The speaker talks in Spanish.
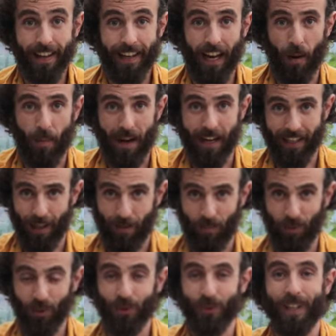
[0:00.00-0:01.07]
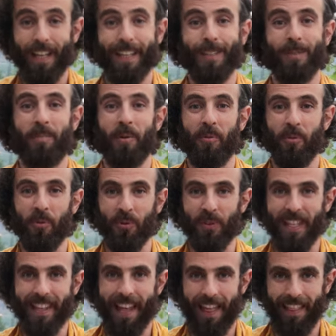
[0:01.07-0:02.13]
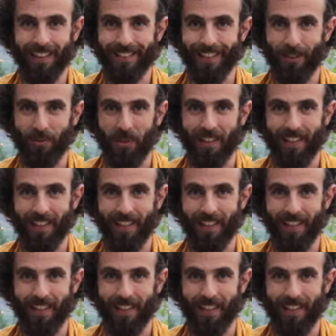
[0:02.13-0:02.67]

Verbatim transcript: Cabalguemos a las profundidades de tu